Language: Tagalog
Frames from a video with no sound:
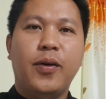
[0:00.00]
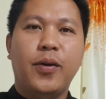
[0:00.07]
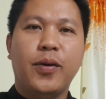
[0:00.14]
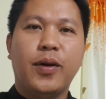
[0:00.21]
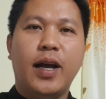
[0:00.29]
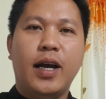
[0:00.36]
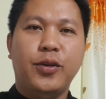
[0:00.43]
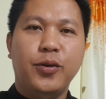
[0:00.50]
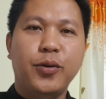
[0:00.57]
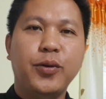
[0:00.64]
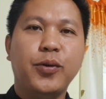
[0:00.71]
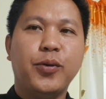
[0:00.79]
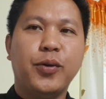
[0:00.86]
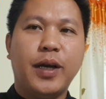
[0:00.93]
o
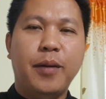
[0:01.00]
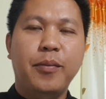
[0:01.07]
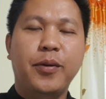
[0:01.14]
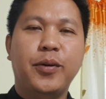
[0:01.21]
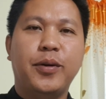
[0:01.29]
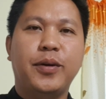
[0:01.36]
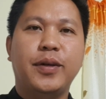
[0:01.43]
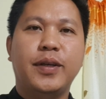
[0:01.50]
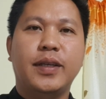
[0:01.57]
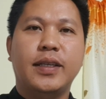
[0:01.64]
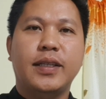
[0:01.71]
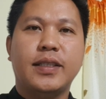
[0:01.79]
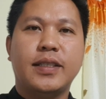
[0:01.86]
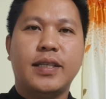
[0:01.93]
hangyoon ko kamo
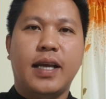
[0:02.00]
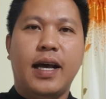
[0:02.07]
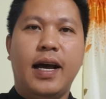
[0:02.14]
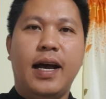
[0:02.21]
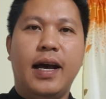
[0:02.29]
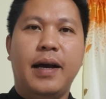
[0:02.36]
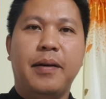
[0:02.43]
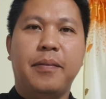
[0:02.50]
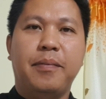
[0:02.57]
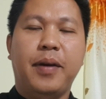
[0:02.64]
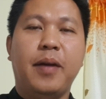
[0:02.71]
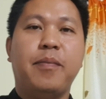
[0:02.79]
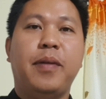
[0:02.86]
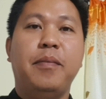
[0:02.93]
sa
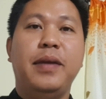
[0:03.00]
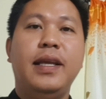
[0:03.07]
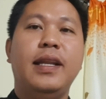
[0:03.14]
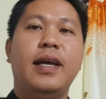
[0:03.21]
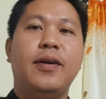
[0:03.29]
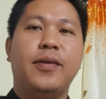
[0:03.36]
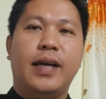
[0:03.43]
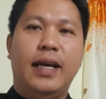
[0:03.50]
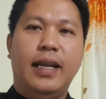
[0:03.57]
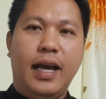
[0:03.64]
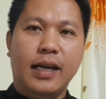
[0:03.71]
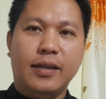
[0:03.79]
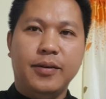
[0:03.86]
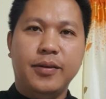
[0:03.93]
pagpaminaw
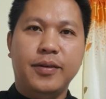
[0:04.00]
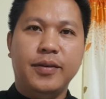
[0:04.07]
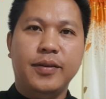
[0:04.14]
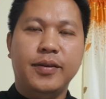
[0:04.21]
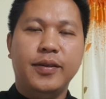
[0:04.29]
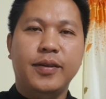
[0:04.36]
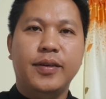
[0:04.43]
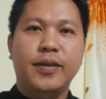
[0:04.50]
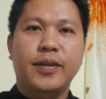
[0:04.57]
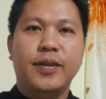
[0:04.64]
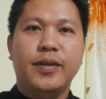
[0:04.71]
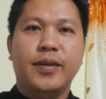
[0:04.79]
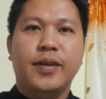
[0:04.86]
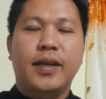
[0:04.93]
kanako.
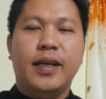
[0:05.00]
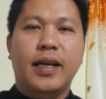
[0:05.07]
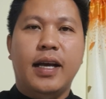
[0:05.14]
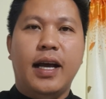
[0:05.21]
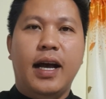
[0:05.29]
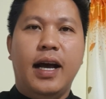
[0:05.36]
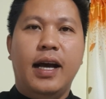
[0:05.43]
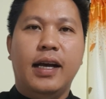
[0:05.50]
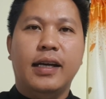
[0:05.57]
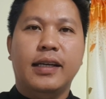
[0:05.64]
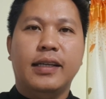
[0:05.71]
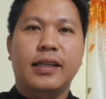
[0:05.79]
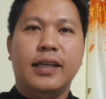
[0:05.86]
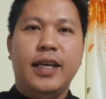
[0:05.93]
Ang
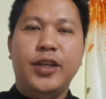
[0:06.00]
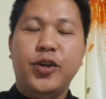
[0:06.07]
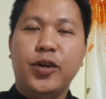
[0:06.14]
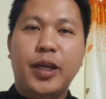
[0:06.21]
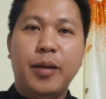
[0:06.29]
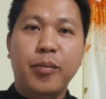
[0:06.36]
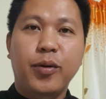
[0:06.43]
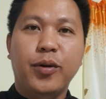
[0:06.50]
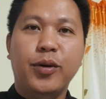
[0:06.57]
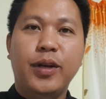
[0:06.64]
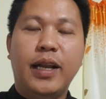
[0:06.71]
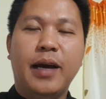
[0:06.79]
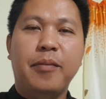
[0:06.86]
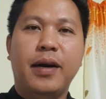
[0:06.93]
inyong
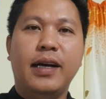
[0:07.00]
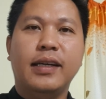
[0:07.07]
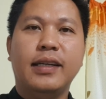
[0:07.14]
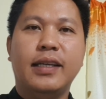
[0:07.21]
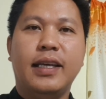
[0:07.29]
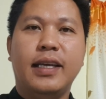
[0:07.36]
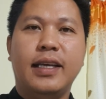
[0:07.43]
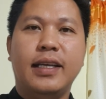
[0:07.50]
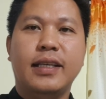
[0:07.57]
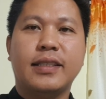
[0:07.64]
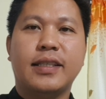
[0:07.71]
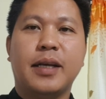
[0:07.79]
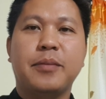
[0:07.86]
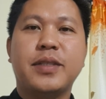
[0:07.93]
himuon lamang
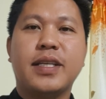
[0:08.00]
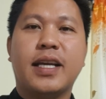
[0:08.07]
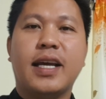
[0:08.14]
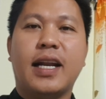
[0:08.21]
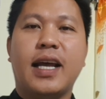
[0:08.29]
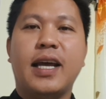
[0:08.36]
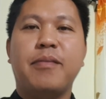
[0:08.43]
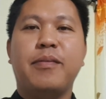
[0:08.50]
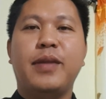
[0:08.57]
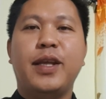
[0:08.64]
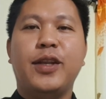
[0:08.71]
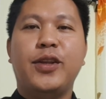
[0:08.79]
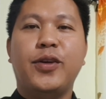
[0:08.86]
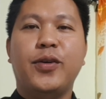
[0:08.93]
i-subscribe
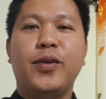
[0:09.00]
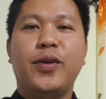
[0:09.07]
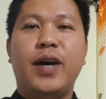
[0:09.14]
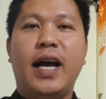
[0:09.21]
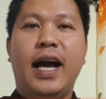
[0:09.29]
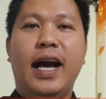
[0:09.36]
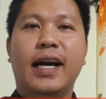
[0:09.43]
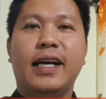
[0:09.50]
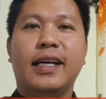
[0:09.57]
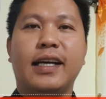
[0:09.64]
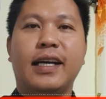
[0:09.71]
ninyo ang